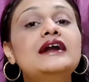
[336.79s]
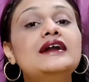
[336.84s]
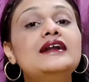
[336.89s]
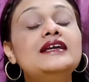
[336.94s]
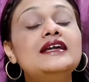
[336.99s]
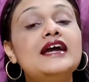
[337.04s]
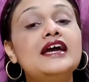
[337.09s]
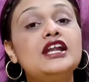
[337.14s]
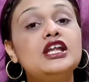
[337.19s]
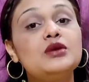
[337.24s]

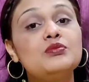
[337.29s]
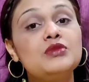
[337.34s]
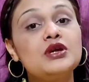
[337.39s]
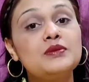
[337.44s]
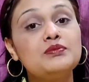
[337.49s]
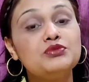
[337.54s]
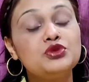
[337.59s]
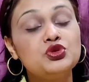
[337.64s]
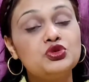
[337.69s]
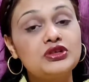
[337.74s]
डीएनए
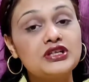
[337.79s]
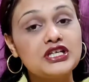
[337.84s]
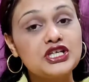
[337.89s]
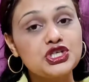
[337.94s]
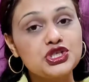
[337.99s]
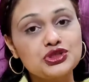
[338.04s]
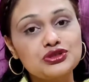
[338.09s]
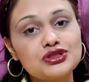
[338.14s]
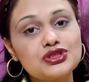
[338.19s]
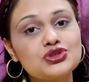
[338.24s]
में
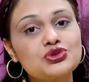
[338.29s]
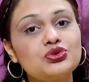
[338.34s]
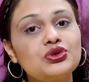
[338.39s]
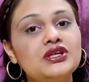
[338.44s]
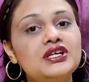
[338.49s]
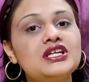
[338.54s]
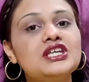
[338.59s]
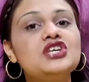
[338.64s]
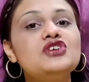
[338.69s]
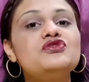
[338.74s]
म्यूटेशंस
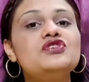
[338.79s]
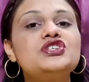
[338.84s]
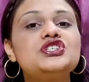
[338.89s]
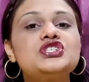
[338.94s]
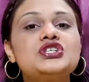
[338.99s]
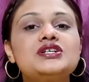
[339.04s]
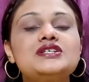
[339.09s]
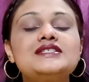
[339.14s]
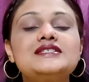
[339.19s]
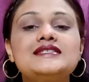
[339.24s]
होने की
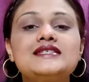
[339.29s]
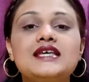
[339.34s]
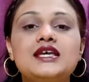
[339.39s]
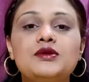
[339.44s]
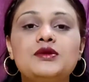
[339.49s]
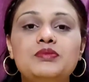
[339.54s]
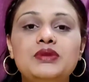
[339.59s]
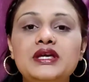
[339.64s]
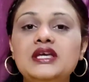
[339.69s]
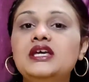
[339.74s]
वजह
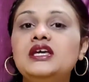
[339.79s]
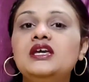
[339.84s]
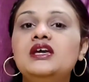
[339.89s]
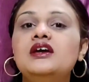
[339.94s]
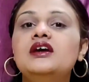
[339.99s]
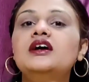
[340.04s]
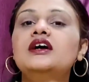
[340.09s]
से भी